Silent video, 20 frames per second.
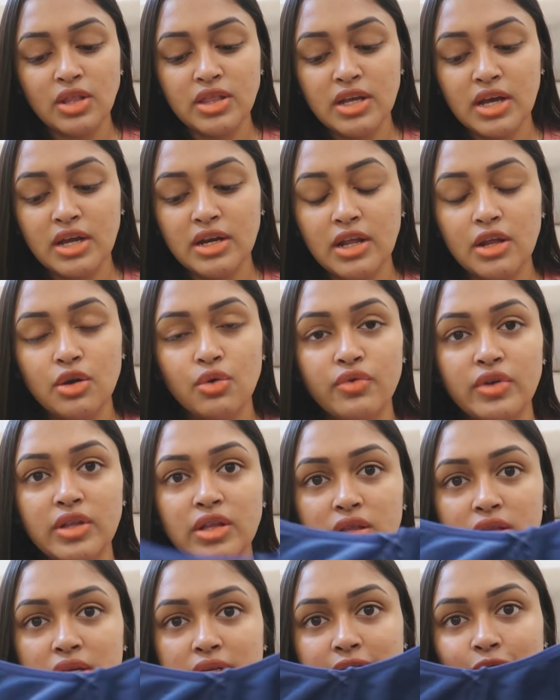సో అందుకని నేను
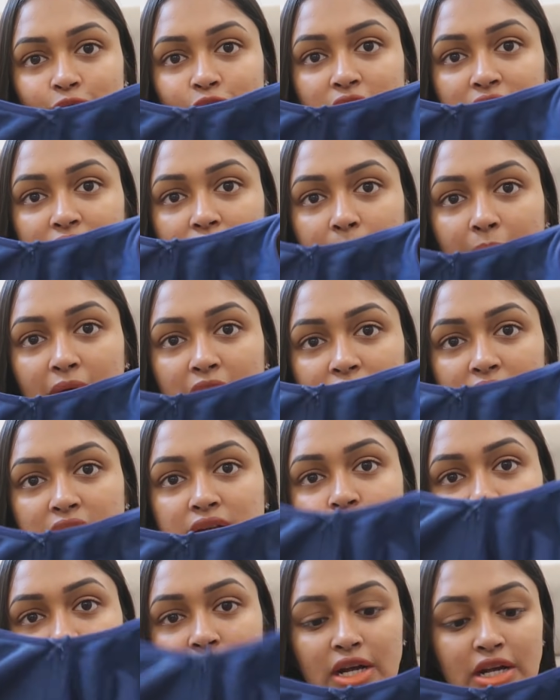ఇది తీసుకున్నాను అనమాట
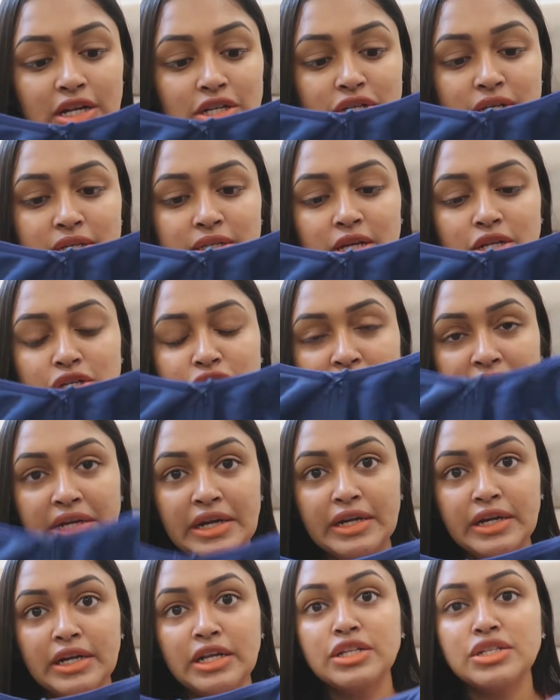సో ట్రై చేస్తే
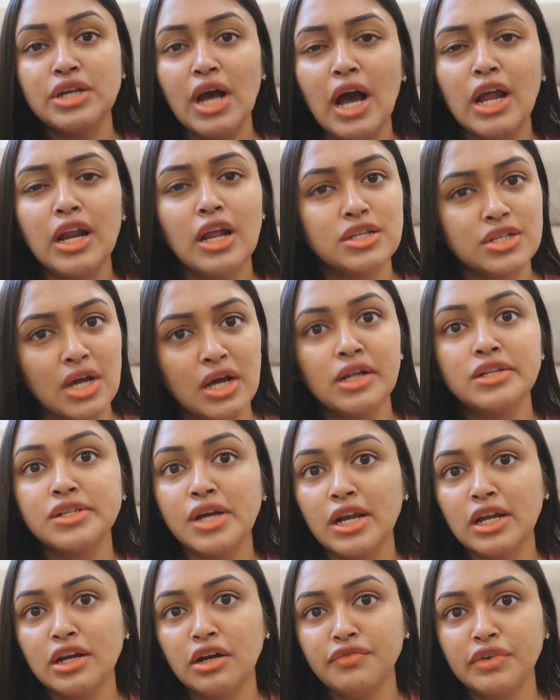చేయండి చాలా చాలా
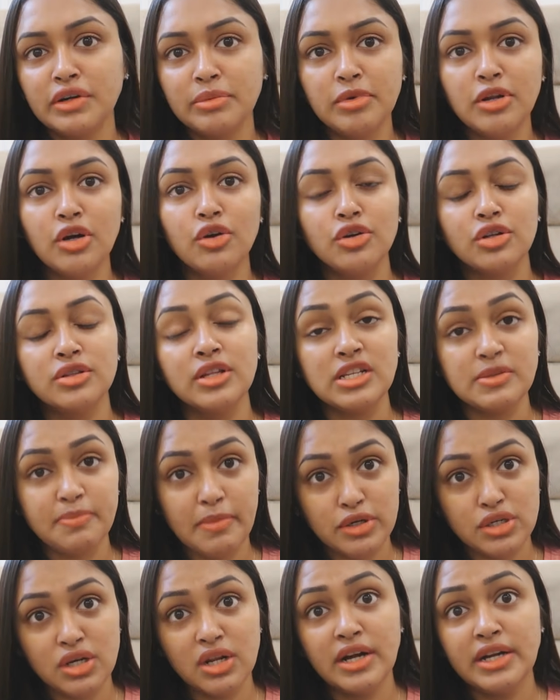చాలా కంఫర్టబుల్గా ఉంటుంది
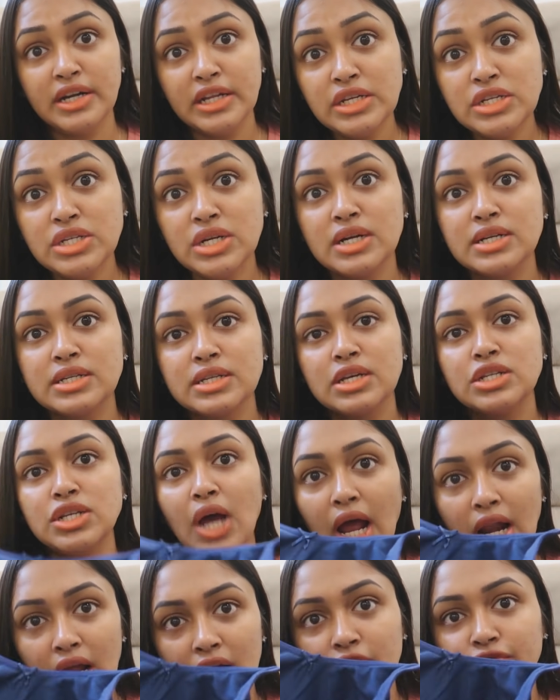ఎస్పెషల్గా టీ షర్ట్స్కి
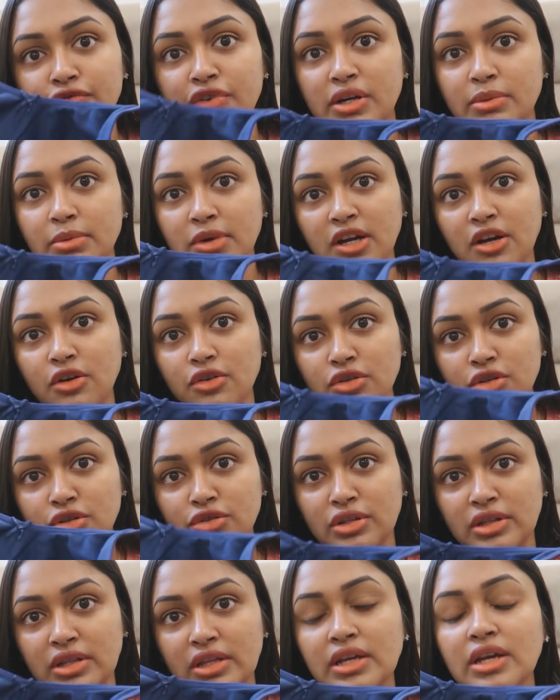చాలా కంఫర్టబుల్గా
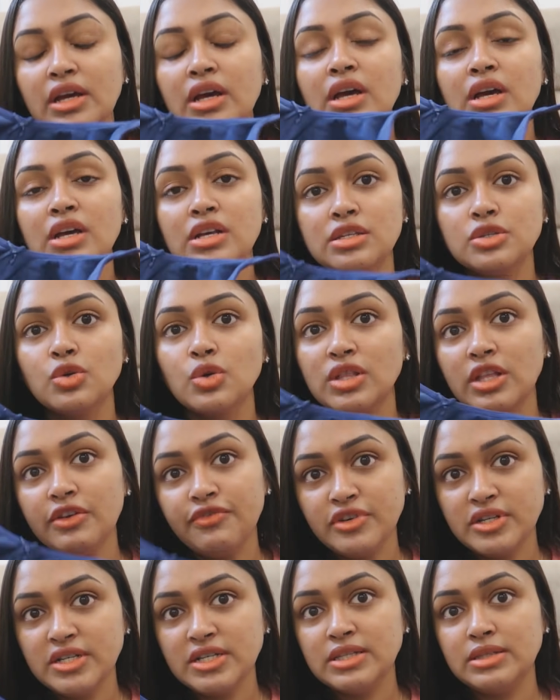ఉంటుంది ఇది సో ఇది
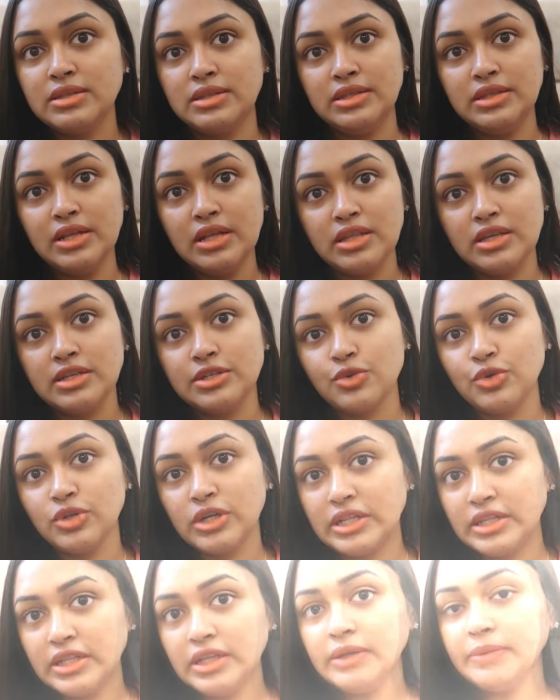ఫస్ట్ నేను
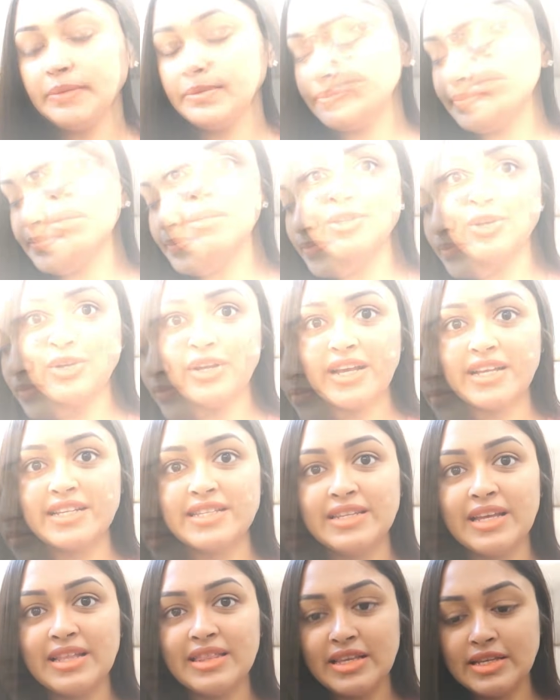తీసుకున్నది సో
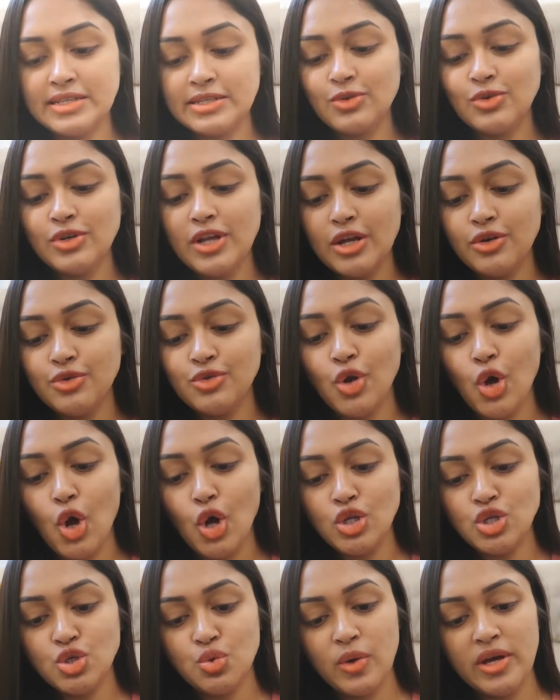నెక్స్ట్ నేను తీసుకున్నాను
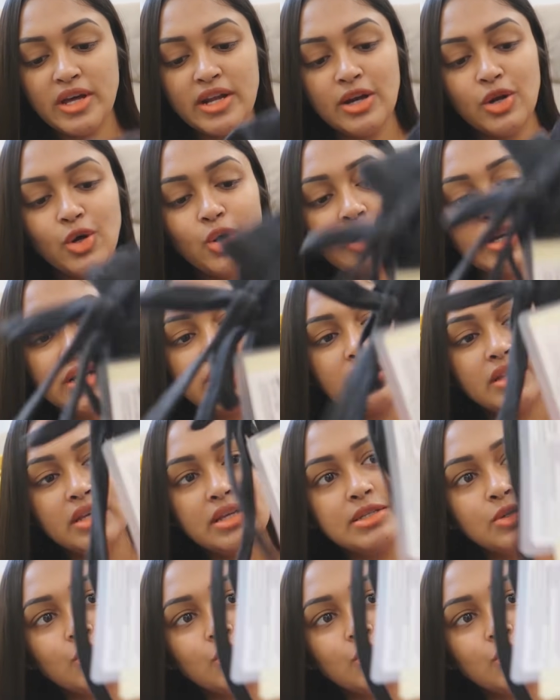లాంజ్ వేర్లో ఇది